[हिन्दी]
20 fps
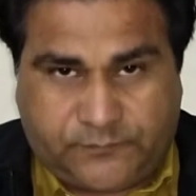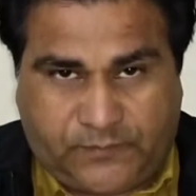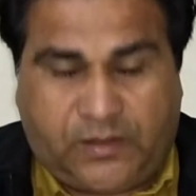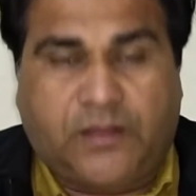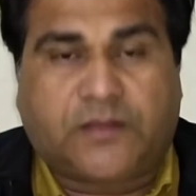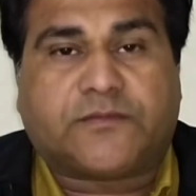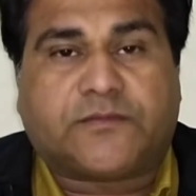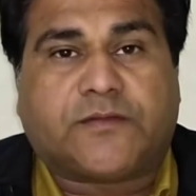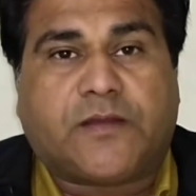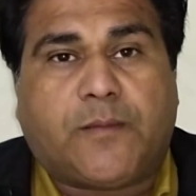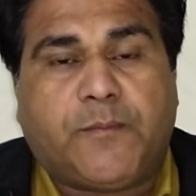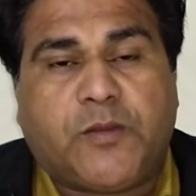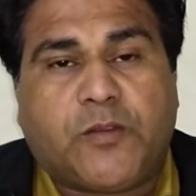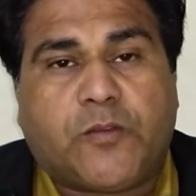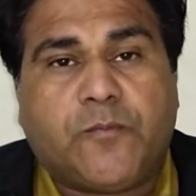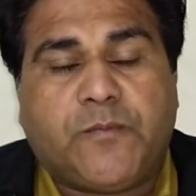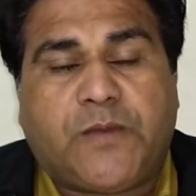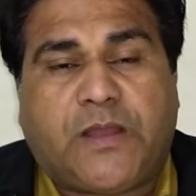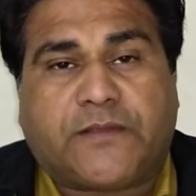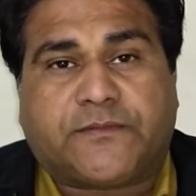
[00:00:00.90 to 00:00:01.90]
असलम
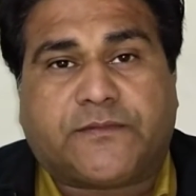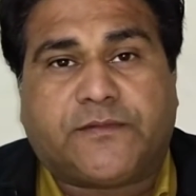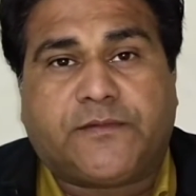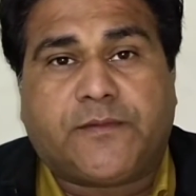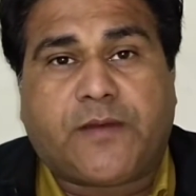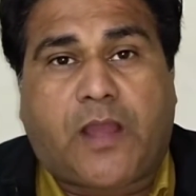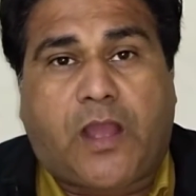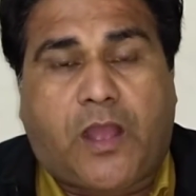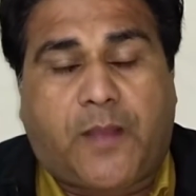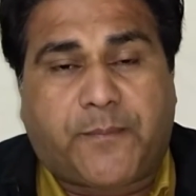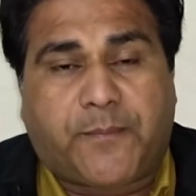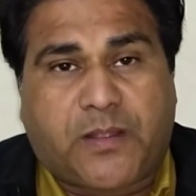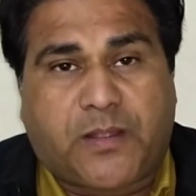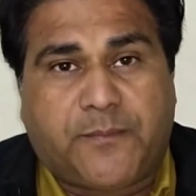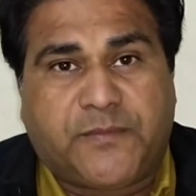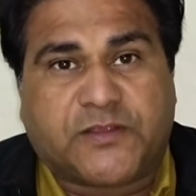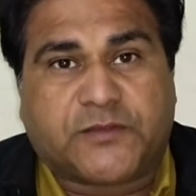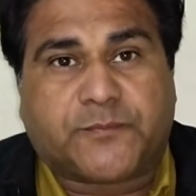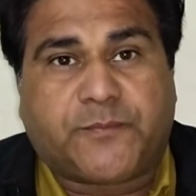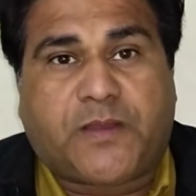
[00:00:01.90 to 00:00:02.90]
नाजिन आपका
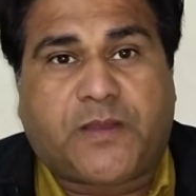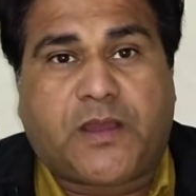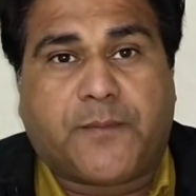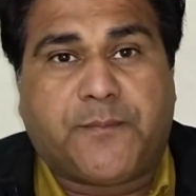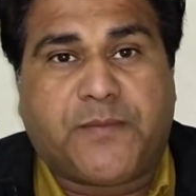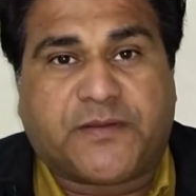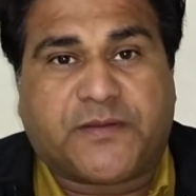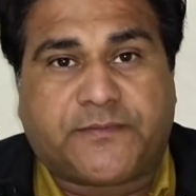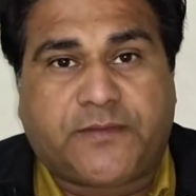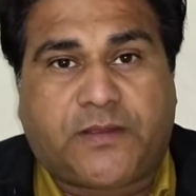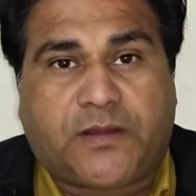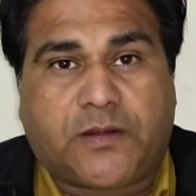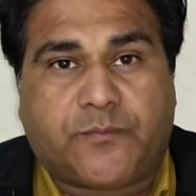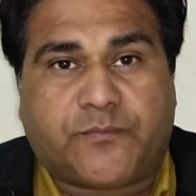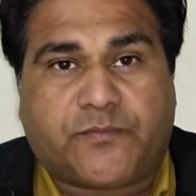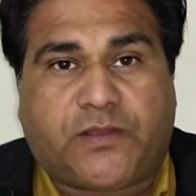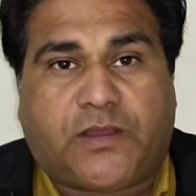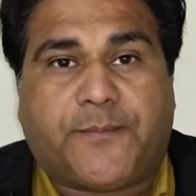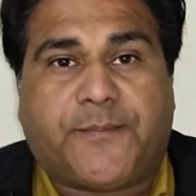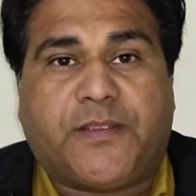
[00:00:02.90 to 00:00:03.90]
मेज़बान मिर्ज़ा
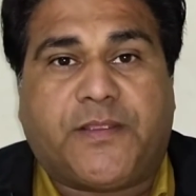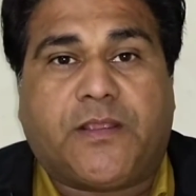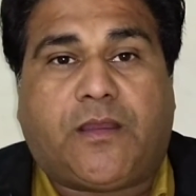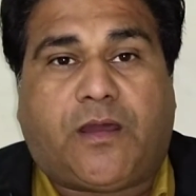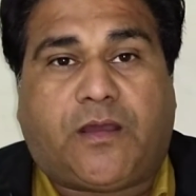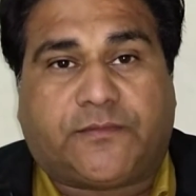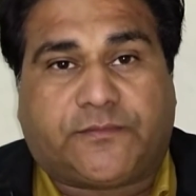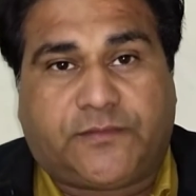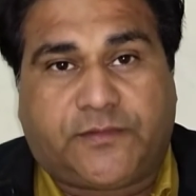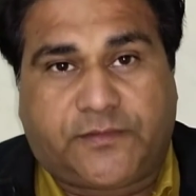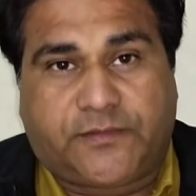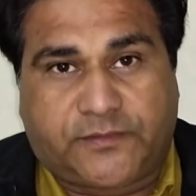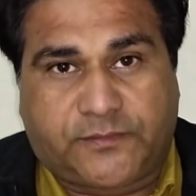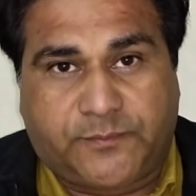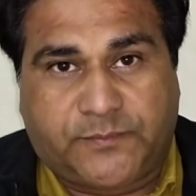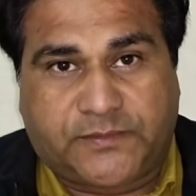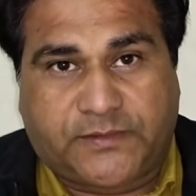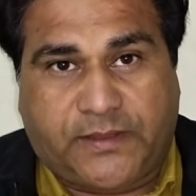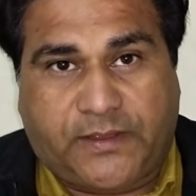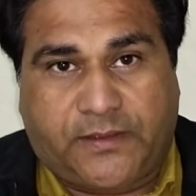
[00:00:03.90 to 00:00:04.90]
रमज़ान बेग हाजिर
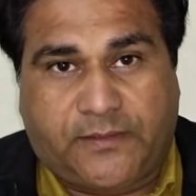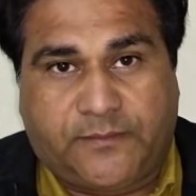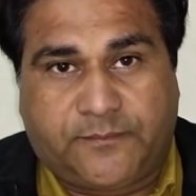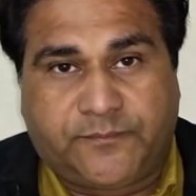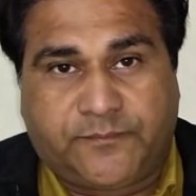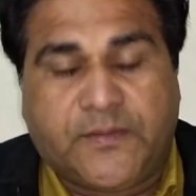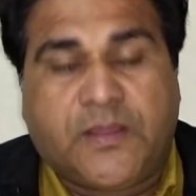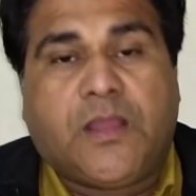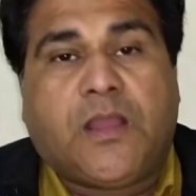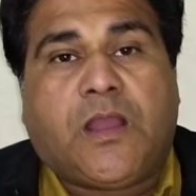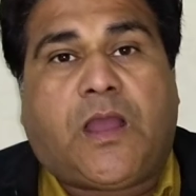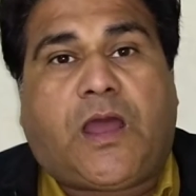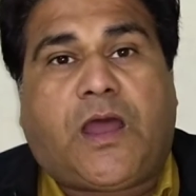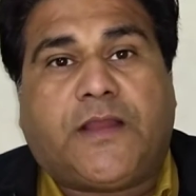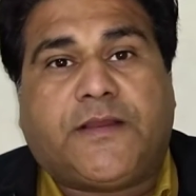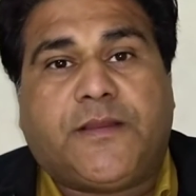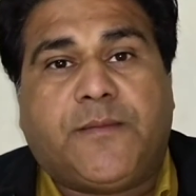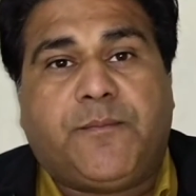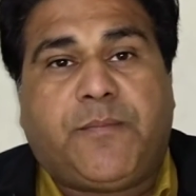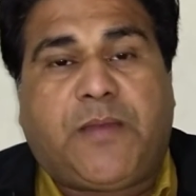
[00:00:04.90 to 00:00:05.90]
खिदमत है
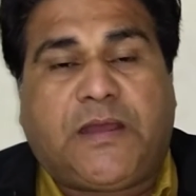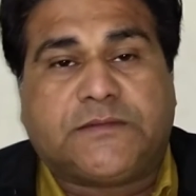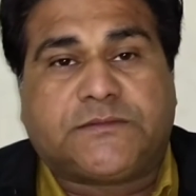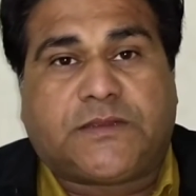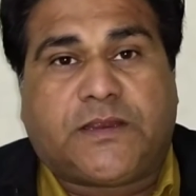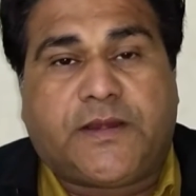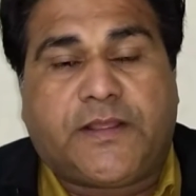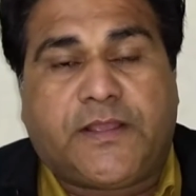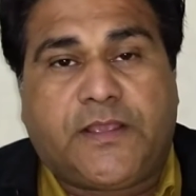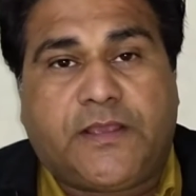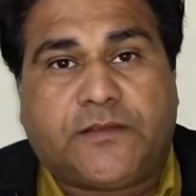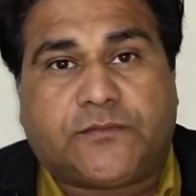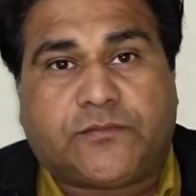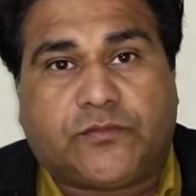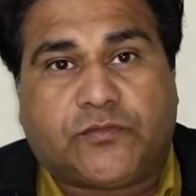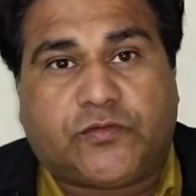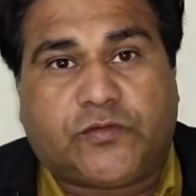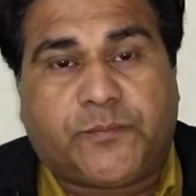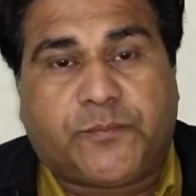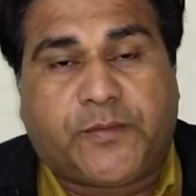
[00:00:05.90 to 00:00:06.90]
आज हम बात करेंगे सी
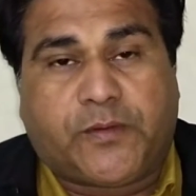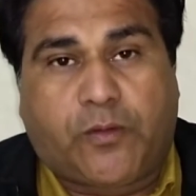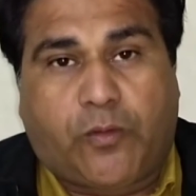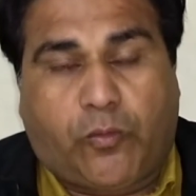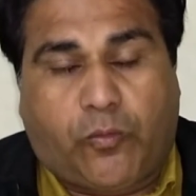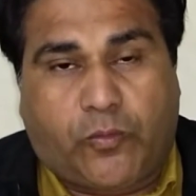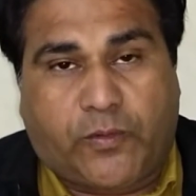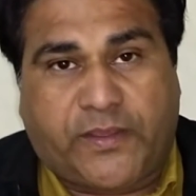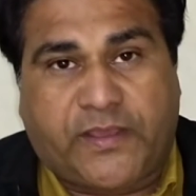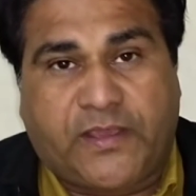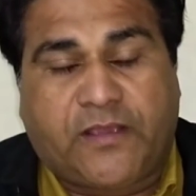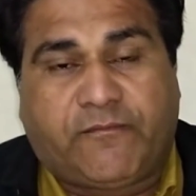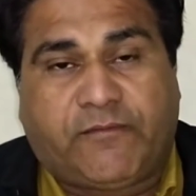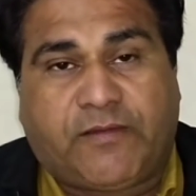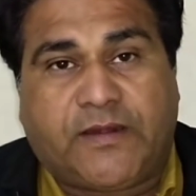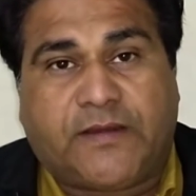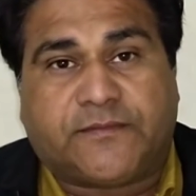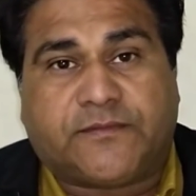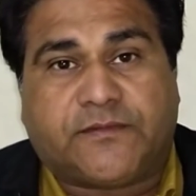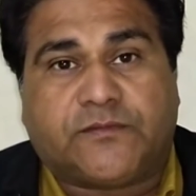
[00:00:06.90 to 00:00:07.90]
सी पी लाहौर के
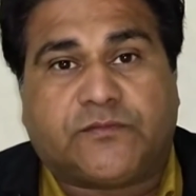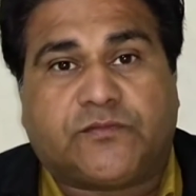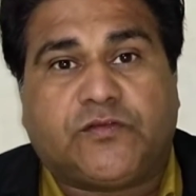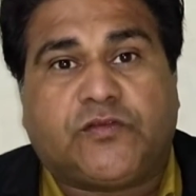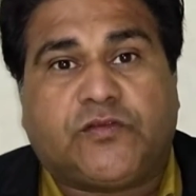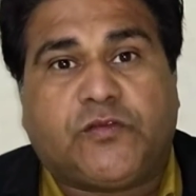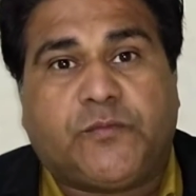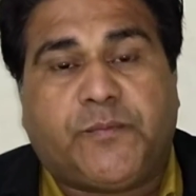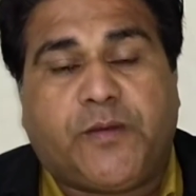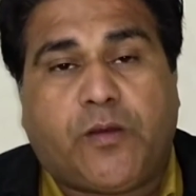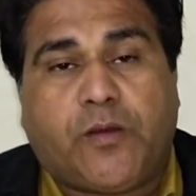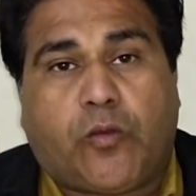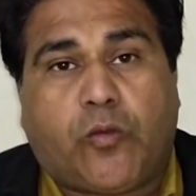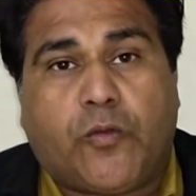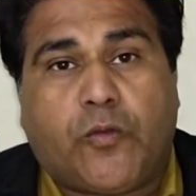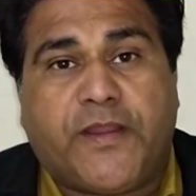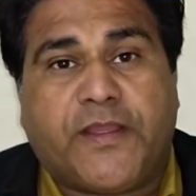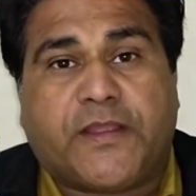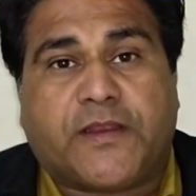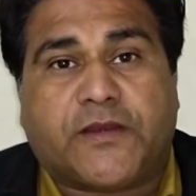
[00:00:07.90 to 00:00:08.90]
हवाले से सी सी पी लाहौर
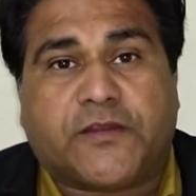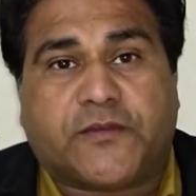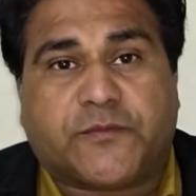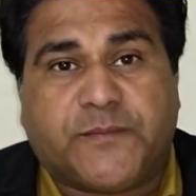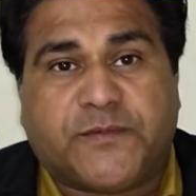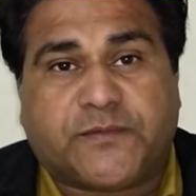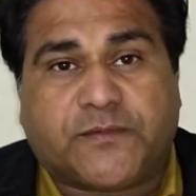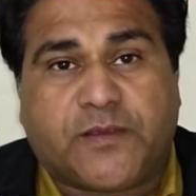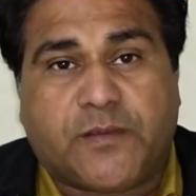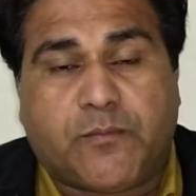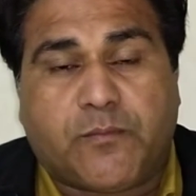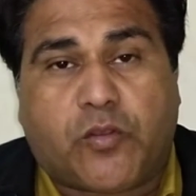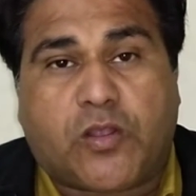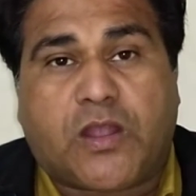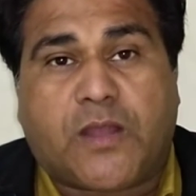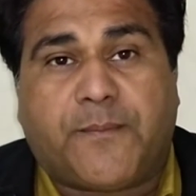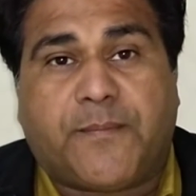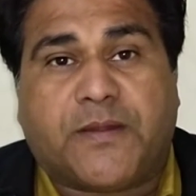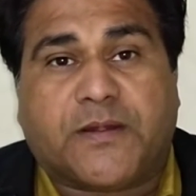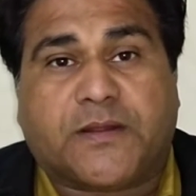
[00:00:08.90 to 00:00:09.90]
ने क्रिसमस के मौका
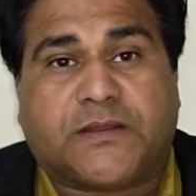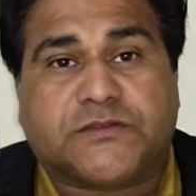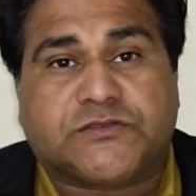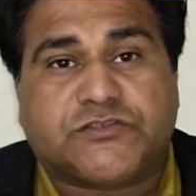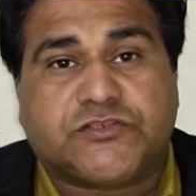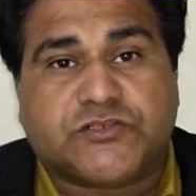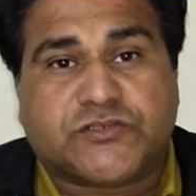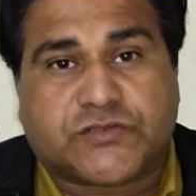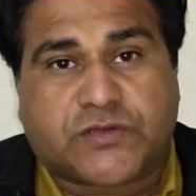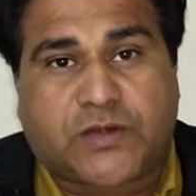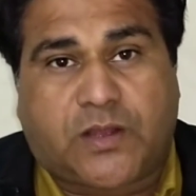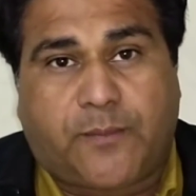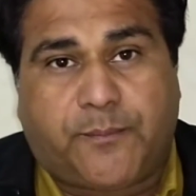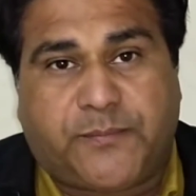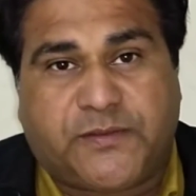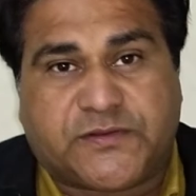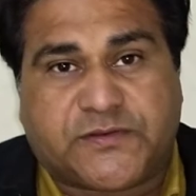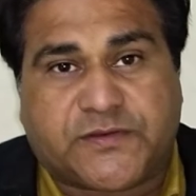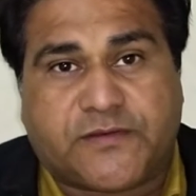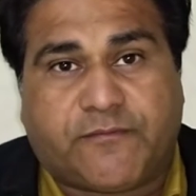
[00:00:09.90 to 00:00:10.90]
पर कच्ची शराब
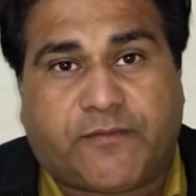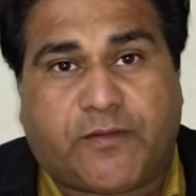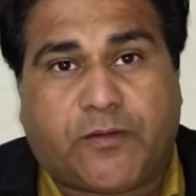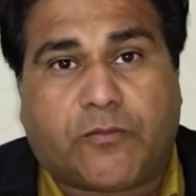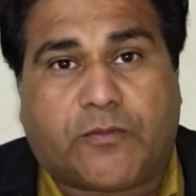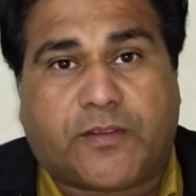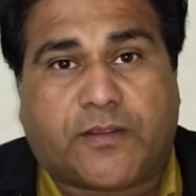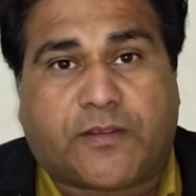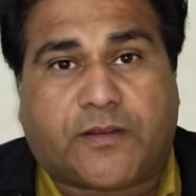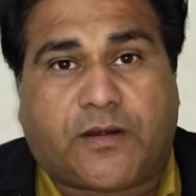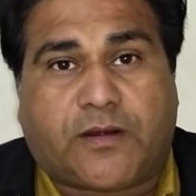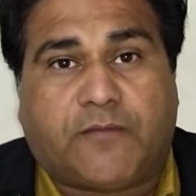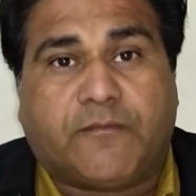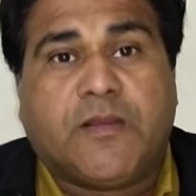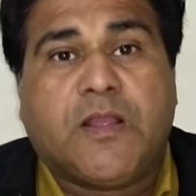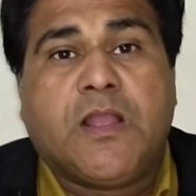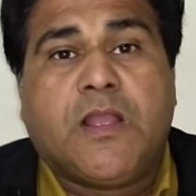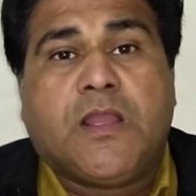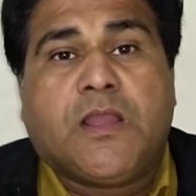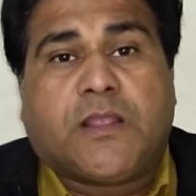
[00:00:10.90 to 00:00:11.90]
बेचने वालों के
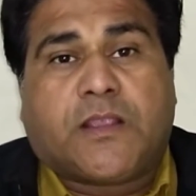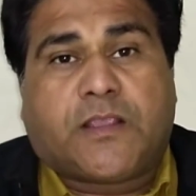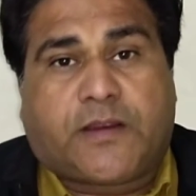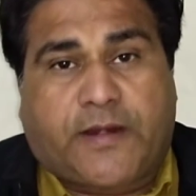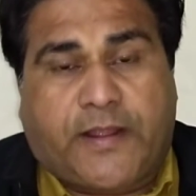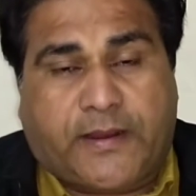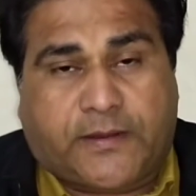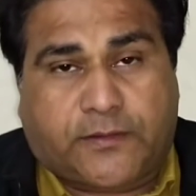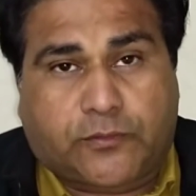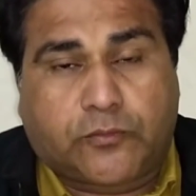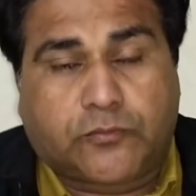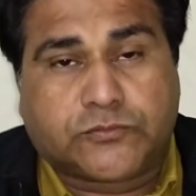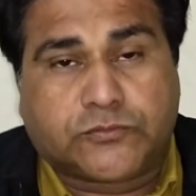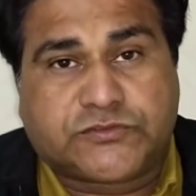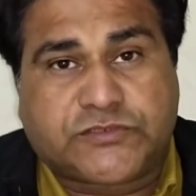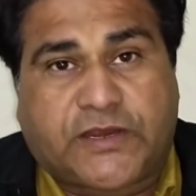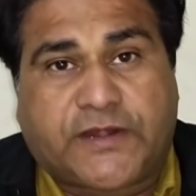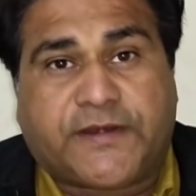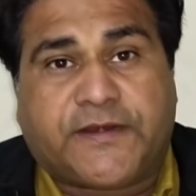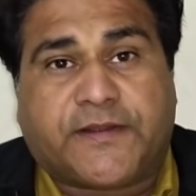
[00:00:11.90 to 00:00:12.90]
ख़िलाफ़ क्रैकडाउन
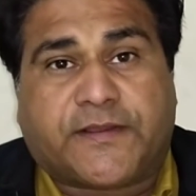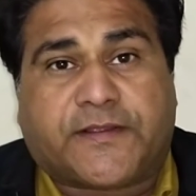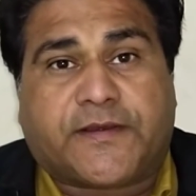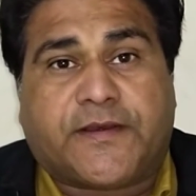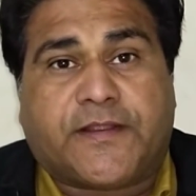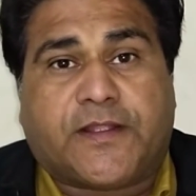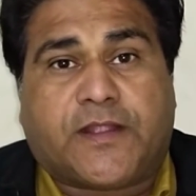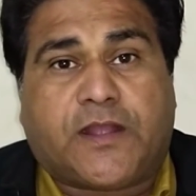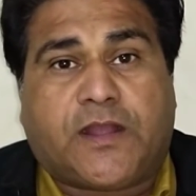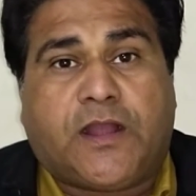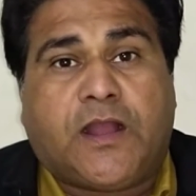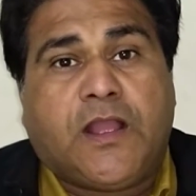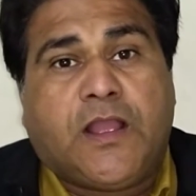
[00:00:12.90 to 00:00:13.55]
जारी रखने का